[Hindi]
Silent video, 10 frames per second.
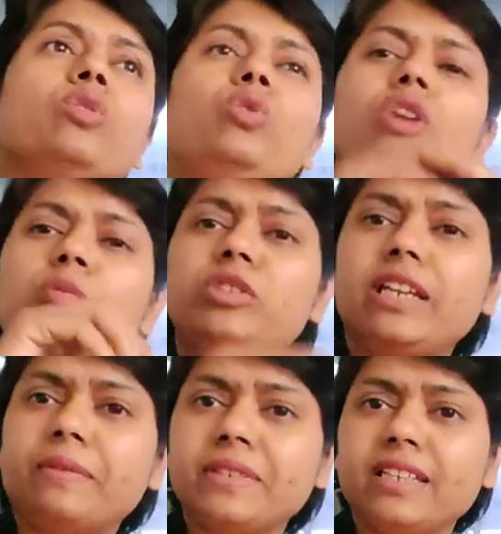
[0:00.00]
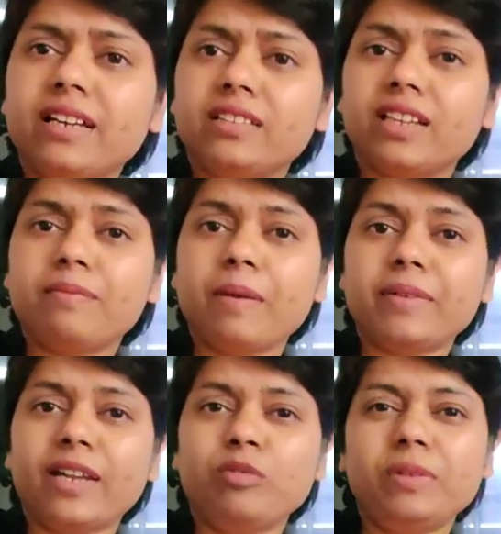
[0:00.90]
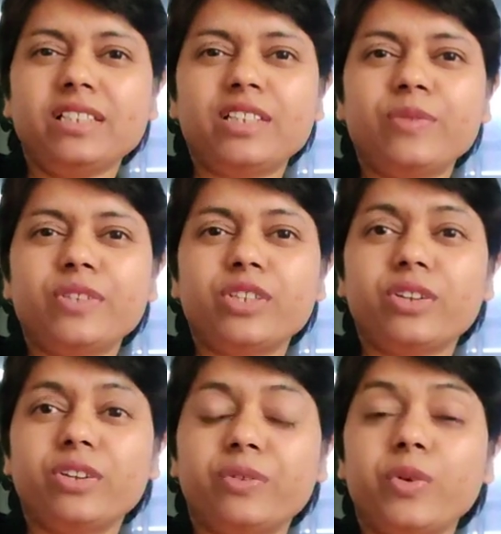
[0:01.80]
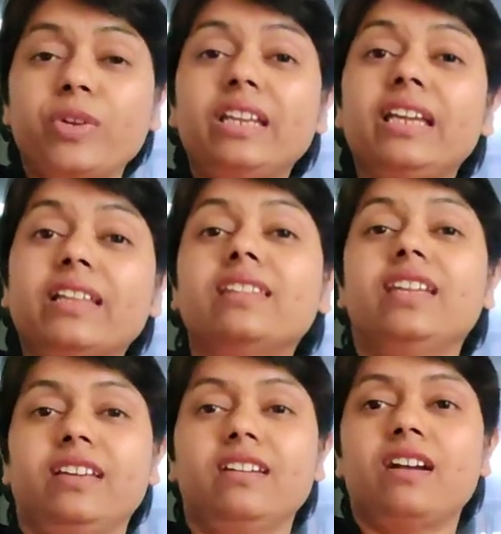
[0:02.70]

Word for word: उन्होंने मुझे रिक्वेस्ट किया था कि मैम कैन यू प्लीज़ गिव अस रिव्यू इन हिंदी